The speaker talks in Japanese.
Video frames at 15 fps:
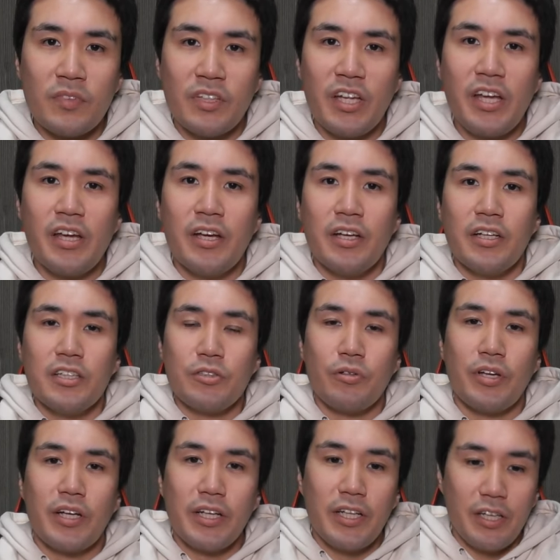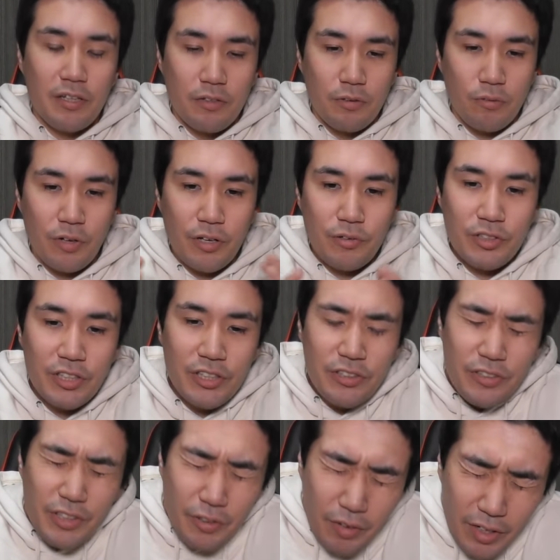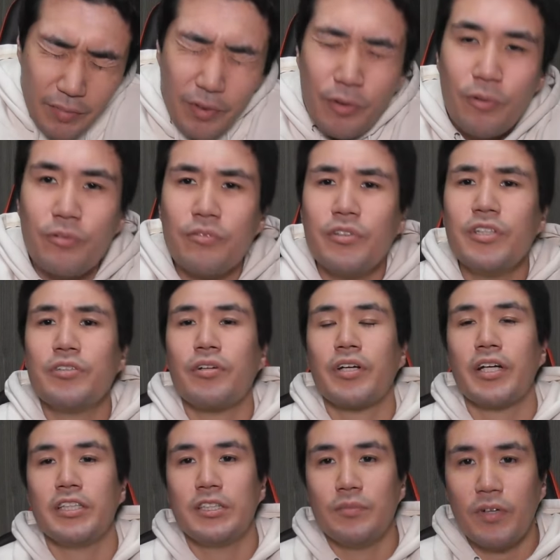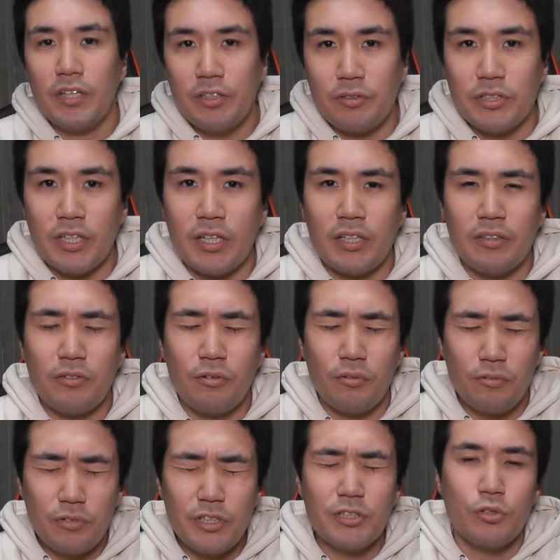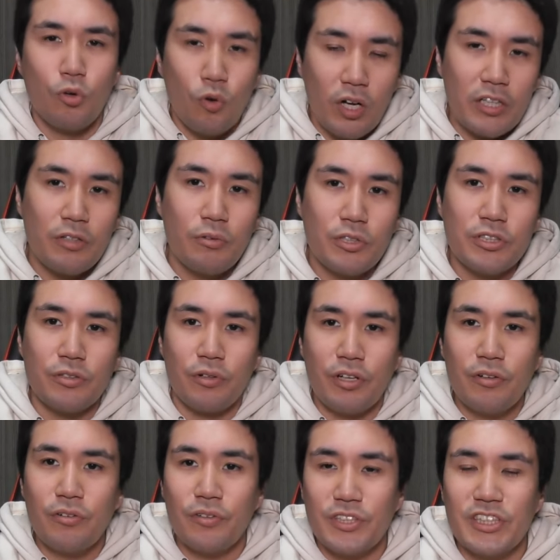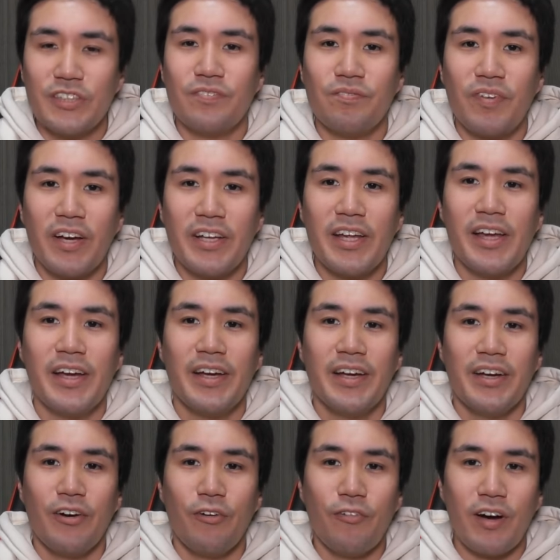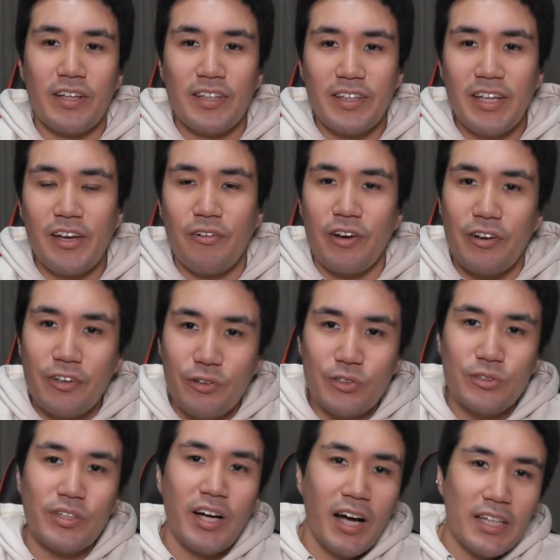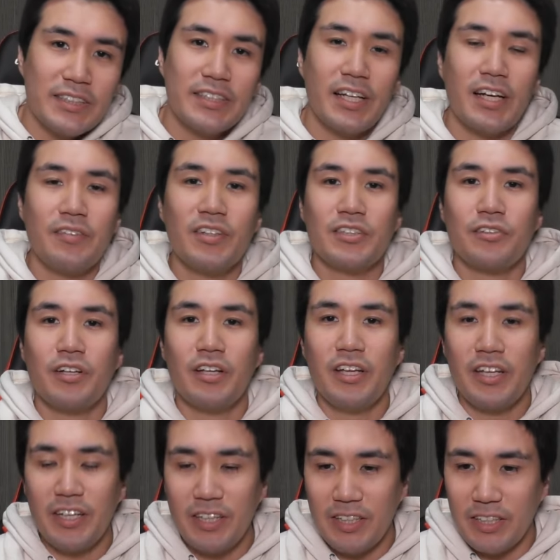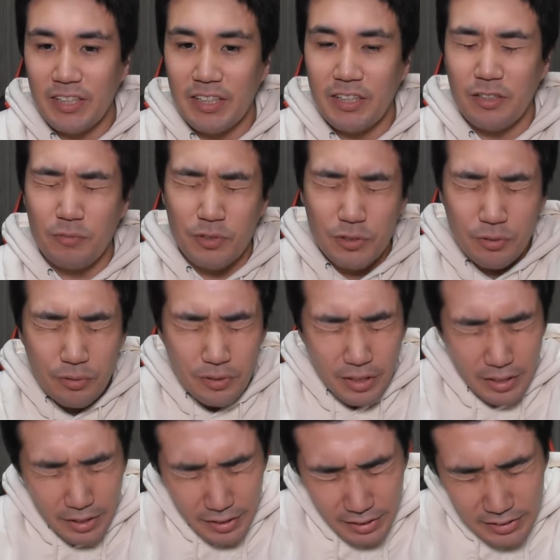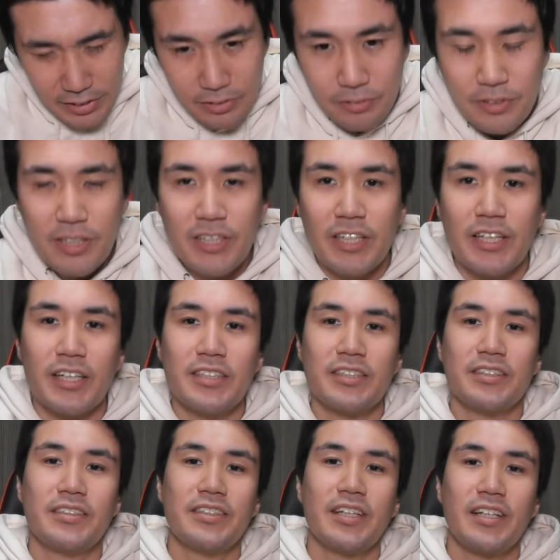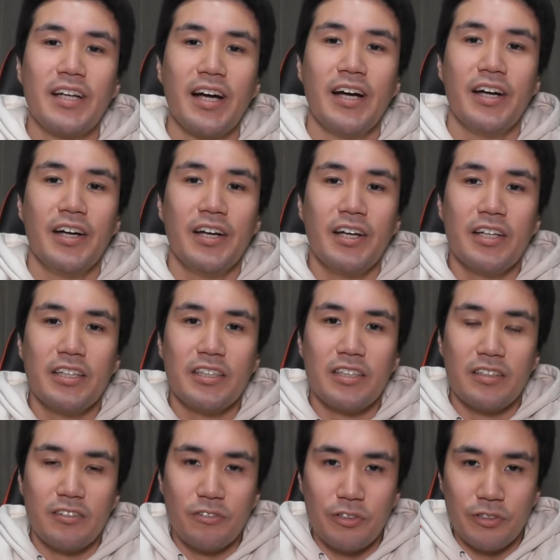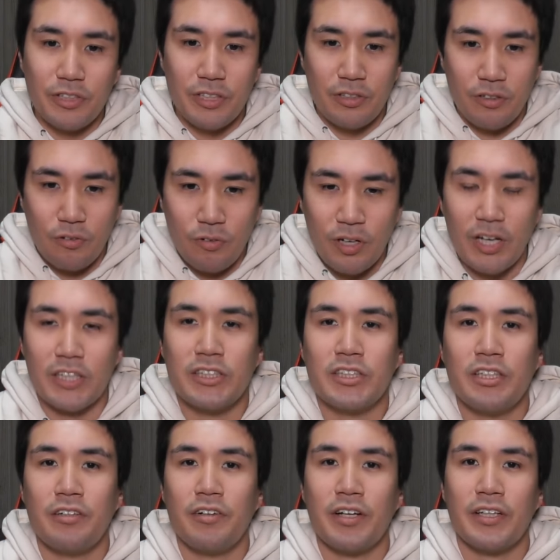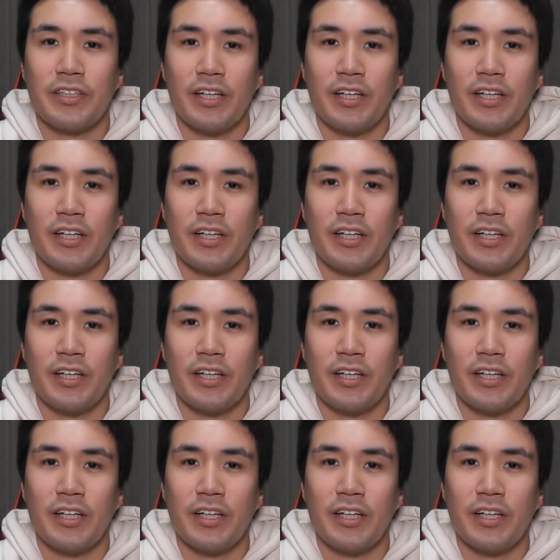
でそれがね、俺の杞憂で終われば本当にそれが一番いいのさ。本当にそう終わってほしいの。俺の心配で終わって俺の予想が外れればそれでいいんだけれども、そうならなそうな気がするからこういうふうにお話ししてるわけ